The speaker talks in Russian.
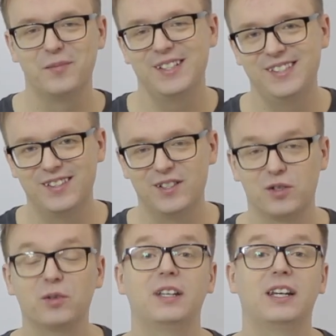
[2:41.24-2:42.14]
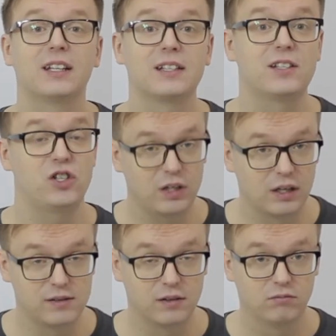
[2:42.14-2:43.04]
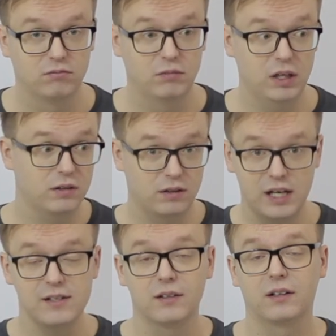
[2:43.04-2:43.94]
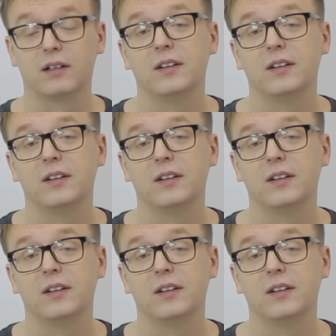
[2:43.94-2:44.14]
простите, что-то я зачитался. Это классика.